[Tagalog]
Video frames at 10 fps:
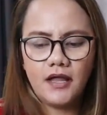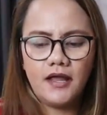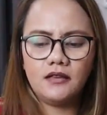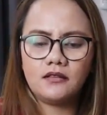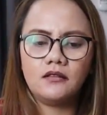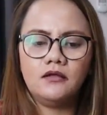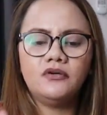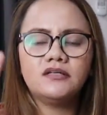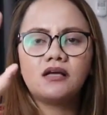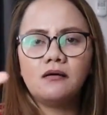And
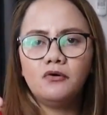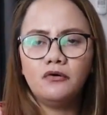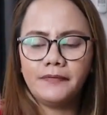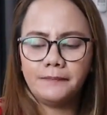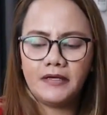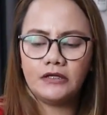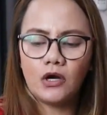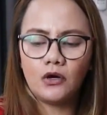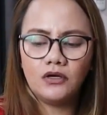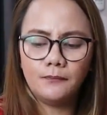yung isang buong pipino,
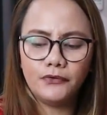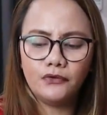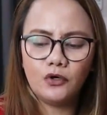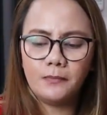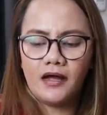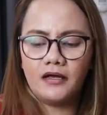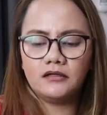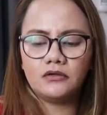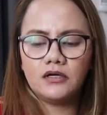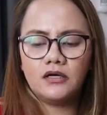ako lang po yung kumain.
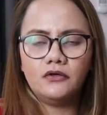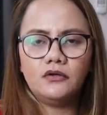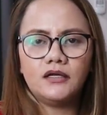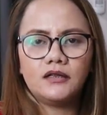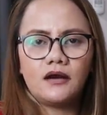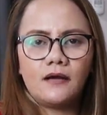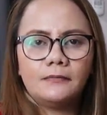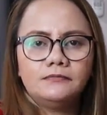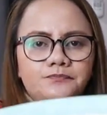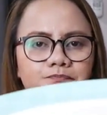Ito na lang yung natira.